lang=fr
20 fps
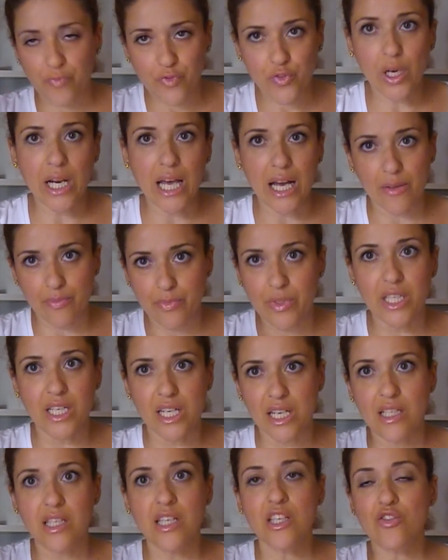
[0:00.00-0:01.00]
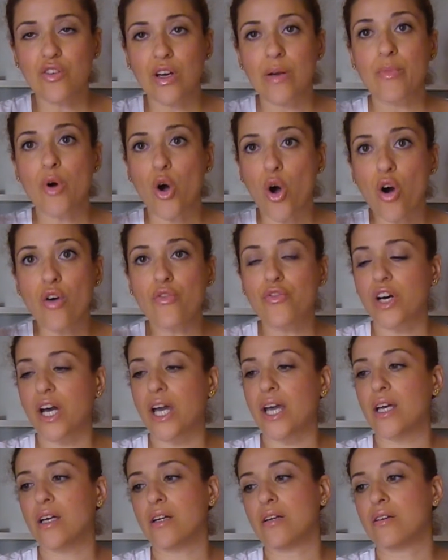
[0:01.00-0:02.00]
Voilà, il existe vraiment en
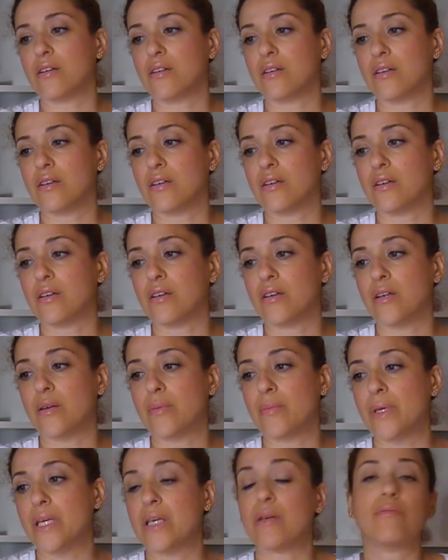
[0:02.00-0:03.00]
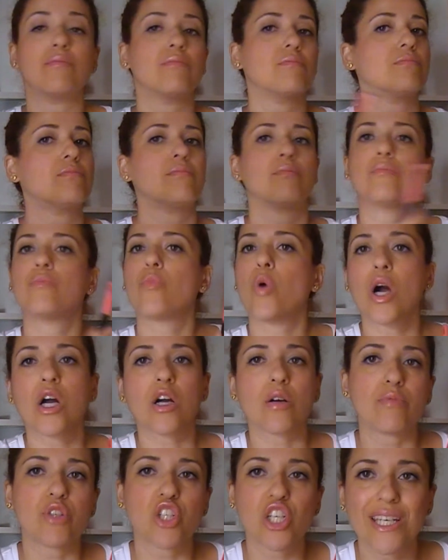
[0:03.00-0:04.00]
vrai. Euh, mais moi,
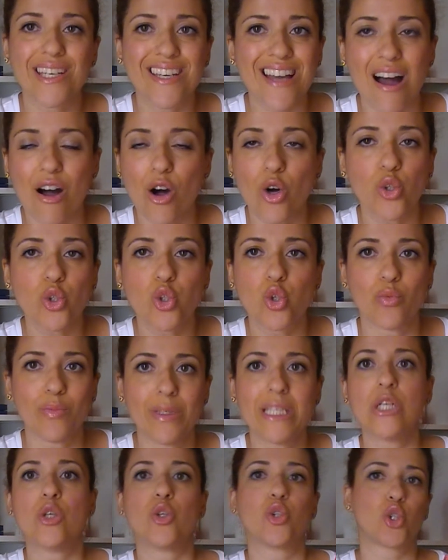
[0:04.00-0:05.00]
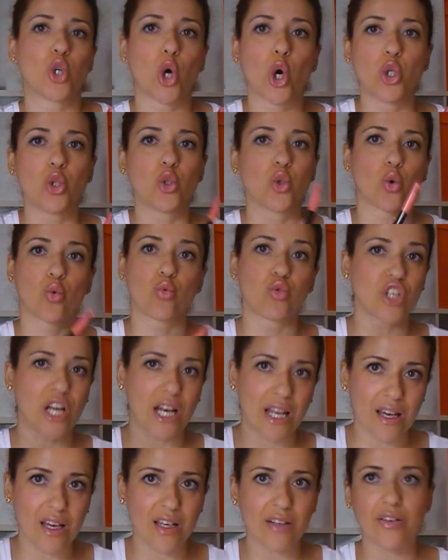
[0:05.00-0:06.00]
comme j'ai 40 000 tonnes de rouge à
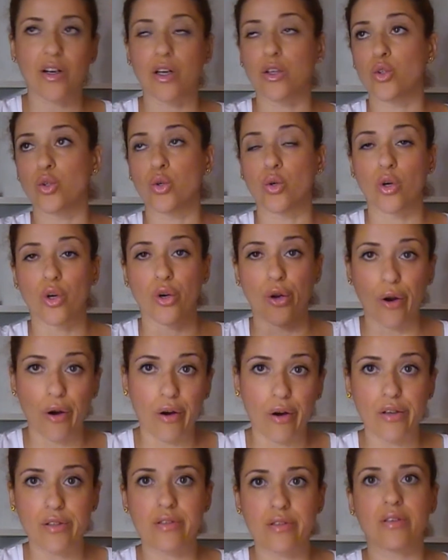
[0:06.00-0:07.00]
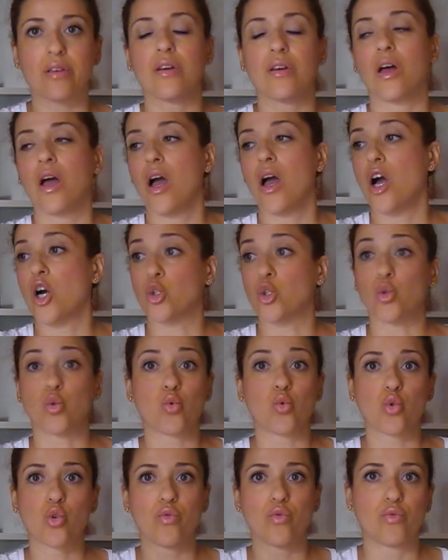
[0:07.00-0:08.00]
lèvres, de gloss, euh, de
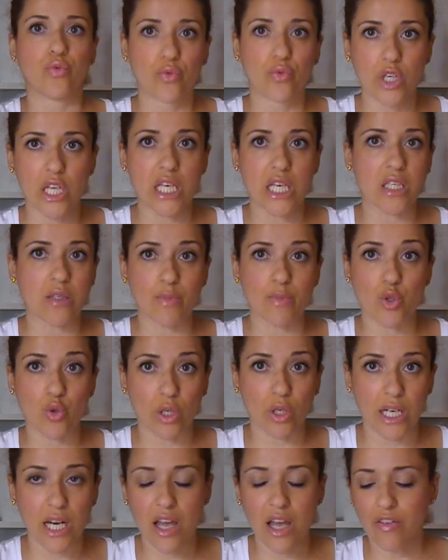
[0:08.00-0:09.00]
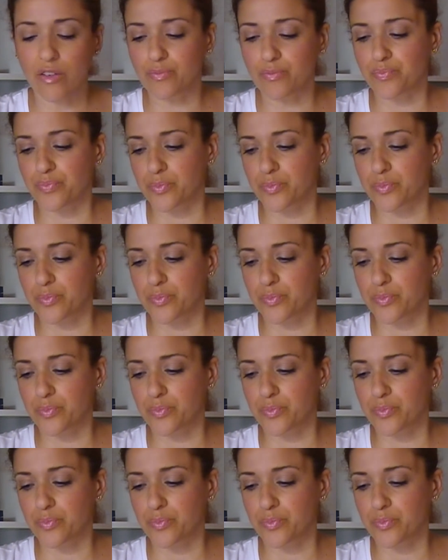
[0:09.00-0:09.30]
tout ce que vous voulez qui se met sur les lèvres,